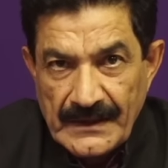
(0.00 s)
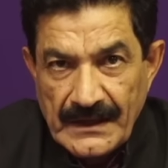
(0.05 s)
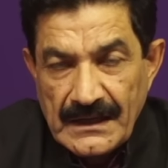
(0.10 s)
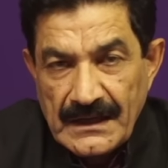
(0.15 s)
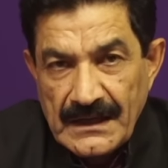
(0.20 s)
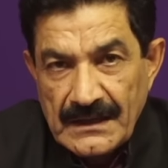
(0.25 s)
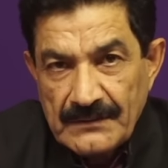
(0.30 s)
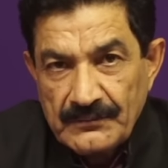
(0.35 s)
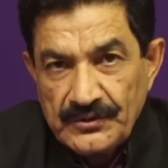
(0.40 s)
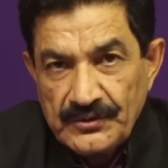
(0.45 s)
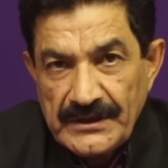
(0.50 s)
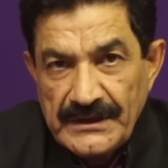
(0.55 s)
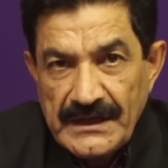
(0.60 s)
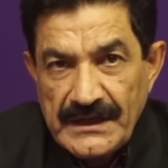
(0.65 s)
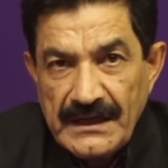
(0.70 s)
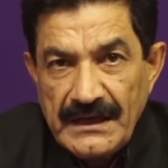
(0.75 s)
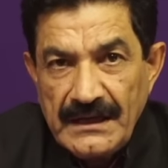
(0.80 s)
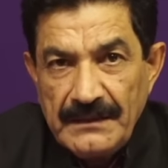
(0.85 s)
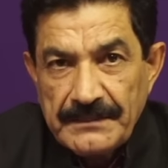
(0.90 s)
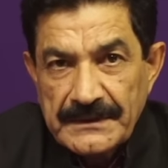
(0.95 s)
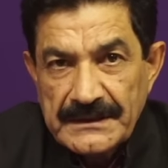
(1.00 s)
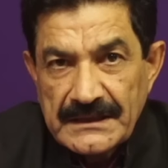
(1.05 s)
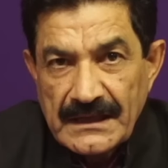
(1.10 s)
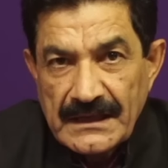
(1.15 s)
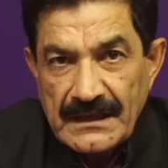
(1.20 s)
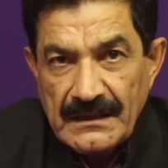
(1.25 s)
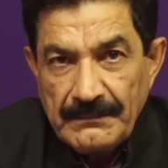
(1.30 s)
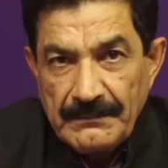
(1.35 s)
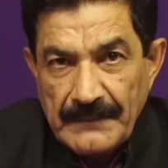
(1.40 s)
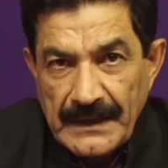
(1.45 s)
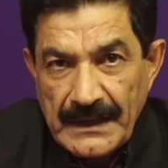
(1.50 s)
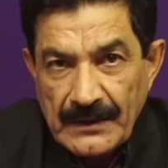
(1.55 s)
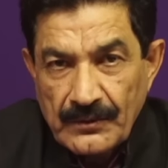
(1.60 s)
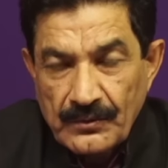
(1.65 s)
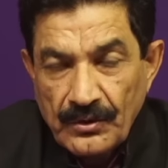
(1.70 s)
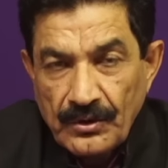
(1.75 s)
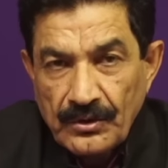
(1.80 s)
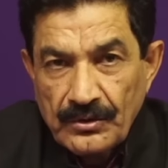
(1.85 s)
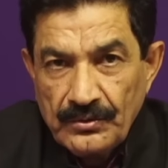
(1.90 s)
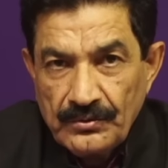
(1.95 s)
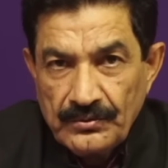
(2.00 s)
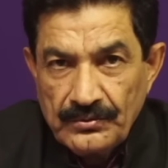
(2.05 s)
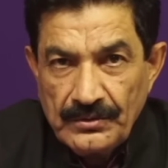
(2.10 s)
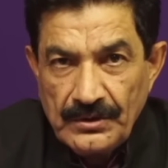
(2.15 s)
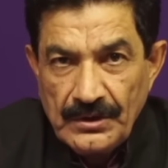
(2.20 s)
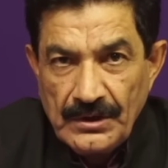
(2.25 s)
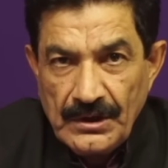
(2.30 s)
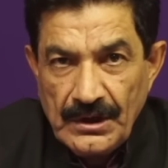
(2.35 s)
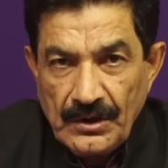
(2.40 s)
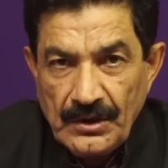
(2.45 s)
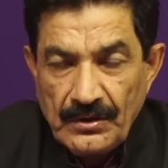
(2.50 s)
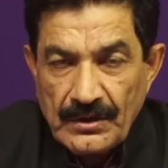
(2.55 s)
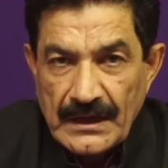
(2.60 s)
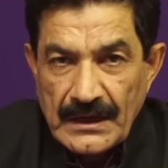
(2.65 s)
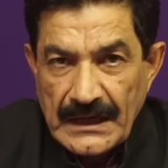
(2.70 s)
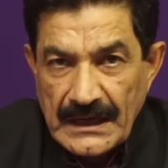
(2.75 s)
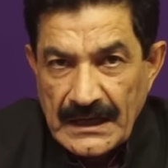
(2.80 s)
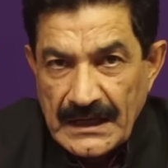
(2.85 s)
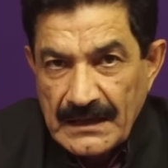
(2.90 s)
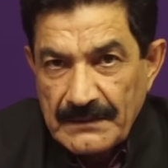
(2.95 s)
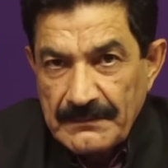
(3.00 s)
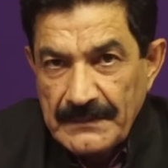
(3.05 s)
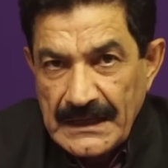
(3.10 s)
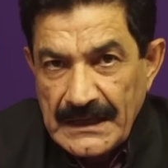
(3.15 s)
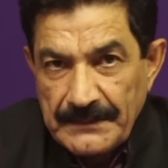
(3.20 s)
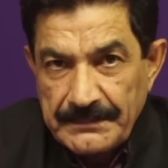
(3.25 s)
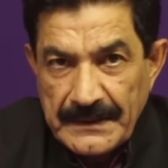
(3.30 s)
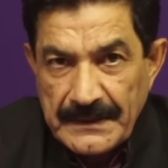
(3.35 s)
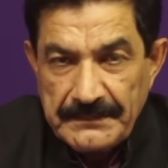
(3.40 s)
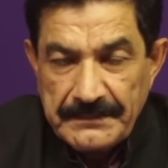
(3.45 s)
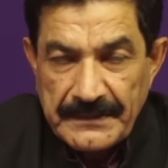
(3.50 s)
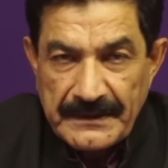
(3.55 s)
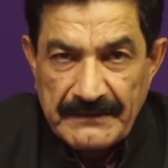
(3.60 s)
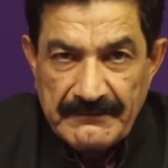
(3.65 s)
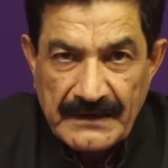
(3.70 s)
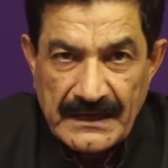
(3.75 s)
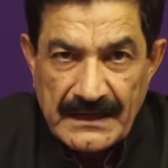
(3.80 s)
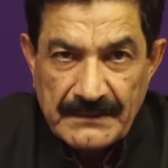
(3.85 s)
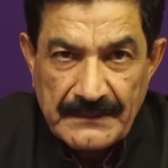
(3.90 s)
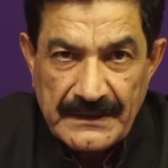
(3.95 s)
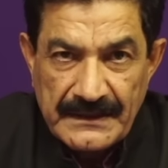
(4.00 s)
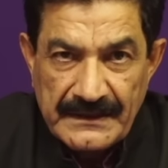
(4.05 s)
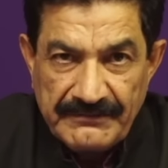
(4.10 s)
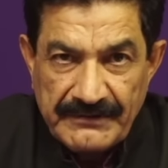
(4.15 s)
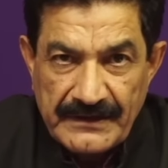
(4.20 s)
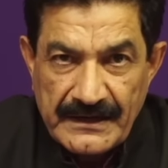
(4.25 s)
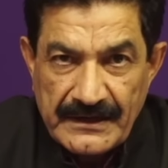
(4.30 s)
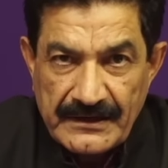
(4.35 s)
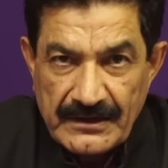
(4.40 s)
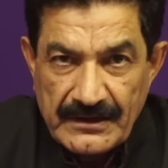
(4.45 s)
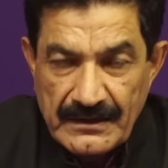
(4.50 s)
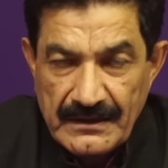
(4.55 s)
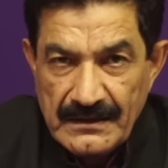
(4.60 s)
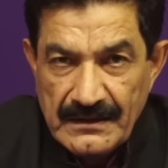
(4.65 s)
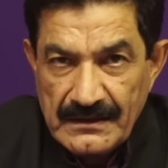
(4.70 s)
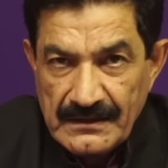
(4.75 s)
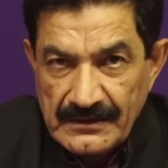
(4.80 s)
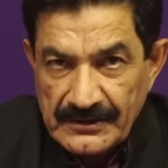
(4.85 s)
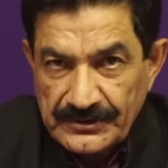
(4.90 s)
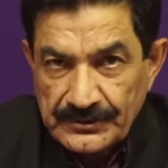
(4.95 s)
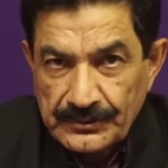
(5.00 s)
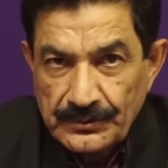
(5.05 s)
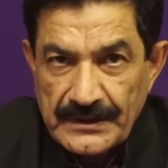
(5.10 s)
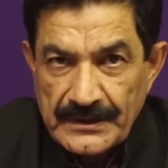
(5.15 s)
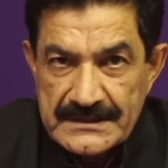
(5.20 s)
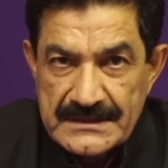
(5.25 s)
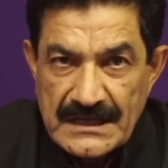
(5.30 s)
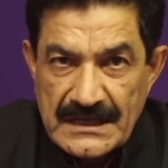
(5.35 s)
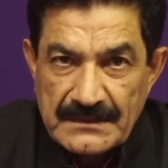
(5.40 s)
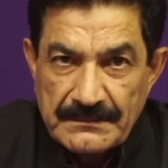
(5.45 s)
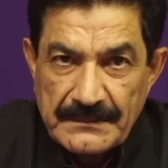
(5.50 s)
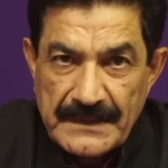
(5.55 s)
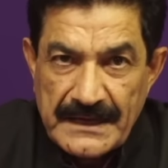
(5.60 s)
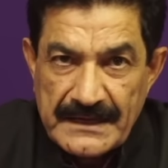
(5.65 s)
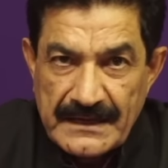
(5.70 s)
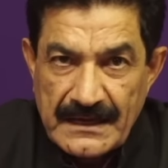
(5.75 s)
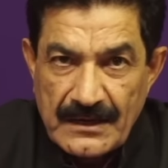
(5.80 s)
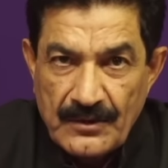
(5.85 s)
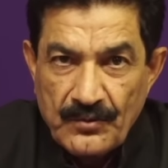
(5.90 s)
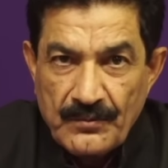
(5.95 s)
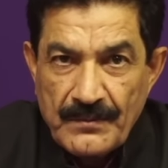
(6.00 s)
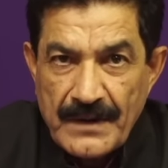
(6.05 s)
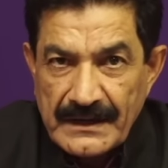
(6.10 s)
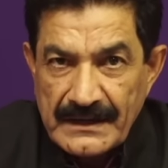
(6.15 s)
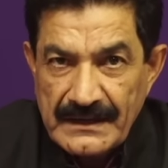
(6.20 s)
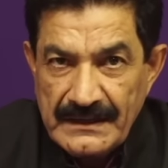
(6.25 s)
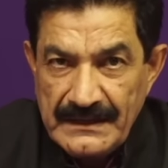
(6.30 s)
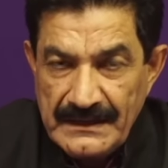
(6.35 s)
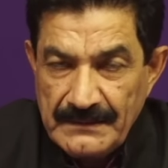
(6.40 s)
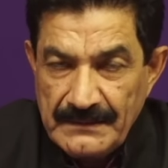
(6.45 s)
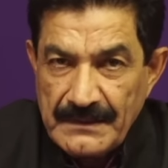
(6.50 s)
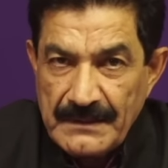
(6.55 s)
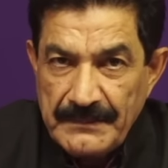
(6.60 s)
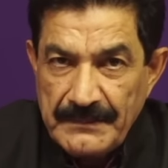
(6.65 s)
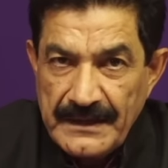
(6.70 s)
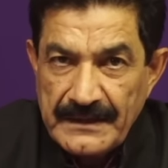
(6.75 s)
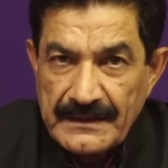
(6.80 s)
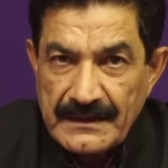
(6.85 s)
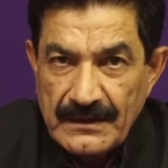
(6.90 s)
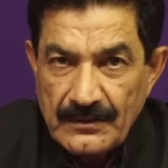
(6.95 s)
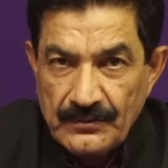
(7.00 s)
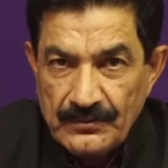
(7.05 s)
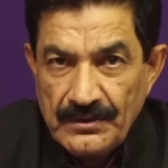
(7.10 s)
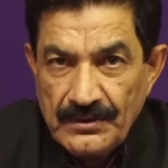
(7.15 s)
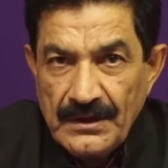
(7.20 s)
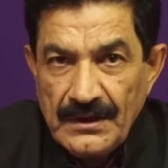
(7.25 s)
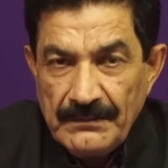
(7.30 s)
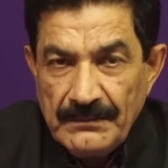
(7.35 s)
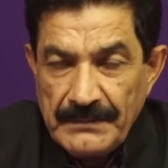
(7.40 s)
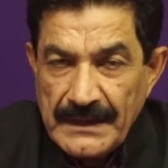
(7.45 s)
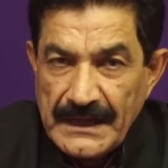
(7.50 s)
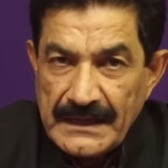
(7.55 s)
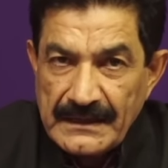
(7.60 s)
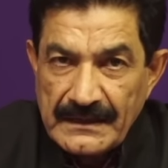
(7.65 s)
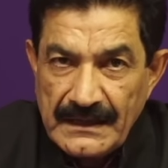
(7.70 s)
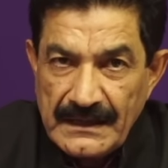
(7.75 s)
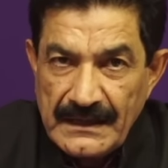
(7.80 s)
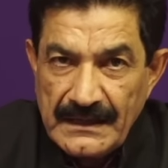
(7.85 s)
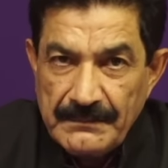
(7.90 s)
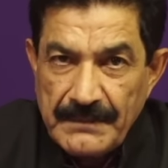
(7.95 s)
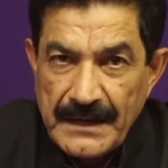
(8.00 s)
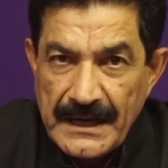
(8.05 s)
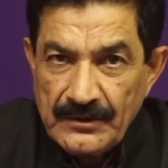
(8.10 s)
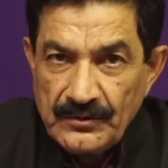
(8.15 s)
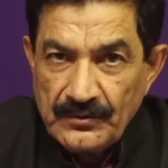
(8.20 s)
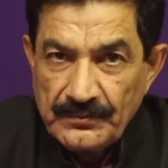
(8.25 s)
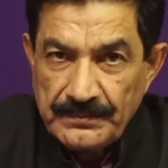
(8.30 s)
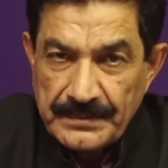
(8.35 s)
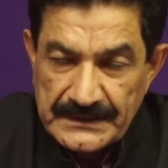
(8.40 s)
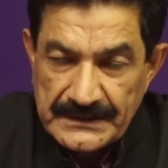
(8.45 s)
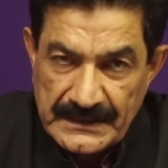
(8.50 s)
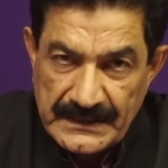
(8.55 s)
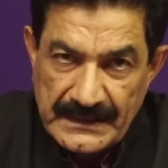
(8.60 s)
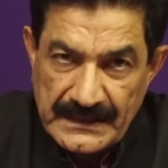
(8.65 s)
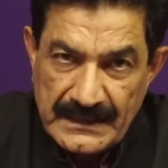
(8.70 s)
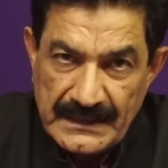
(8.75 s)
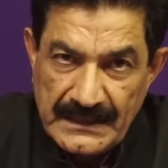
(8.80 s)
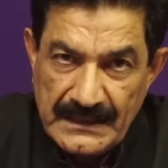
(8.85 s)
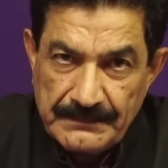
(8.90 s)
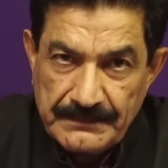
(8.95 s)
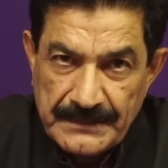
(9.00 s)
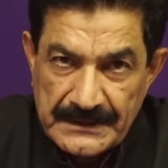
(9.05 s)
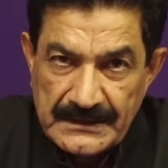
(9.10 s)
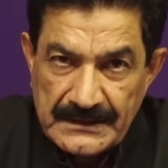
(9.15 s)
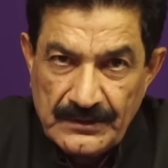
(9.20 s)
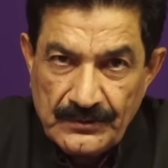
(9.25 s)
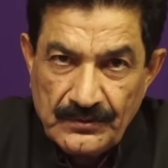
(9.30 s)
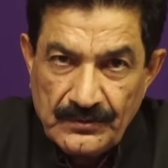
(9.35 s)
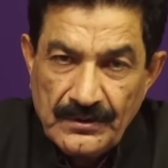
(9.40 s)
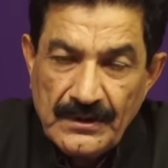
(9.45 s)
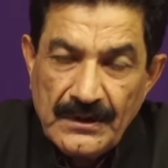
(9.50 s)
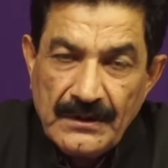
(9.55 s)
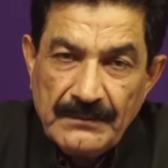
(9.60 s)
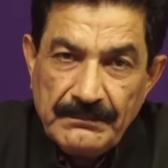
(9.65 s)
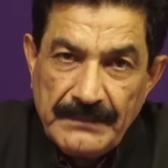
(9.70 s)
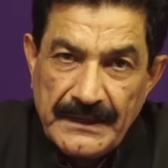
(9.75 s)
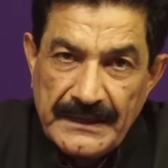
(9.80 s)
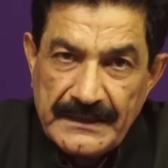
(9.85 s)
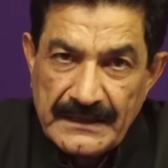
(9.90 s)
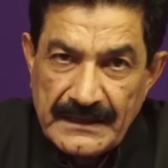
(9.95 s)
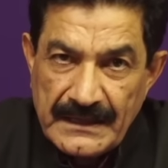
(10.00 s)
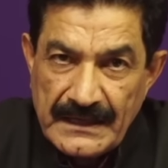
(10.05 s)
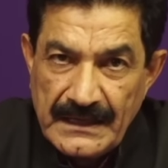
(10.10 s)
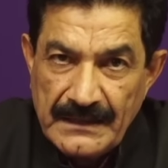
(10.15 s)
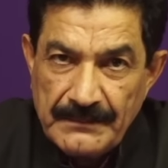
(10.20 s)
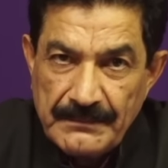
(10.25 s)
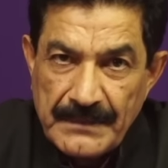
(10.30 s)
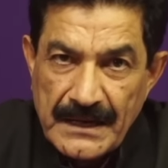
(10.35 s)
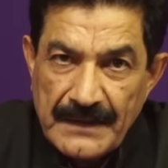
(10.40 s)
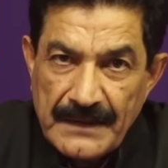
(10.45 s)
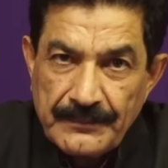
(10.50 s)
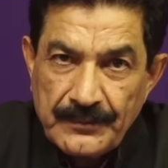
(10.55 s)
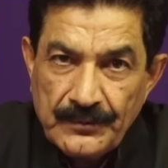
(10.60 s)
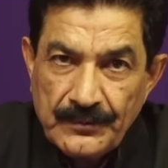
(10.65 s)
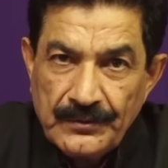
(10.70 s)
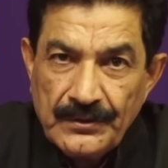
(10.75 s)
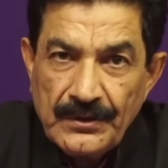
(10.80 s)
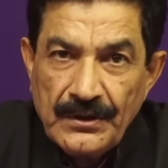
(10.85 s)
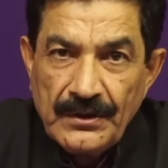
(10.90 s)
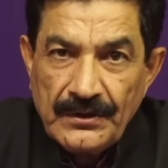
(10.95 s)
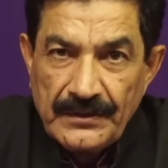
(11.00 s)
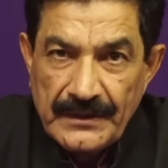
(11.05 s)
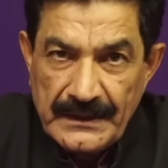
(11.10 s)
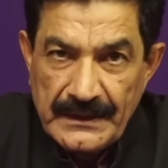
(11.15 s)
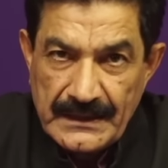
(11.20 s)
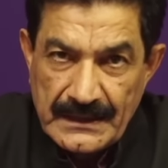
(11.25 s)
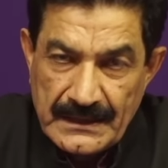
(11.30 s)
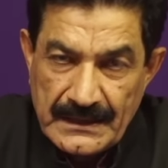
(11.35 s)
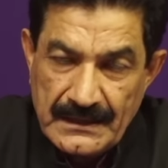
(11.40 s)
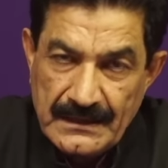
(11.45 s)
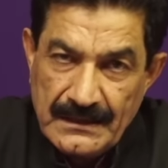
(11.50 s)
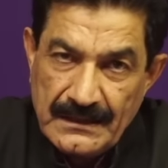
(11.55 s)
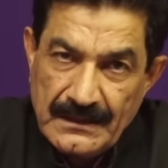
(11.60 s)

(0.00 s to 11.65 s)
अगर मुझे यही नहीं पता है कि मैं कौन हूं और अगर मैं अपने परिवार में डिफरेंट रिश्तों के साथ बैठा हूं माँ के लिए मैं बेटा हूं बहन के लिए भाई हूं पत्नी के लिए पति हूं बेटी के लिए बाप हूं ठीक है ना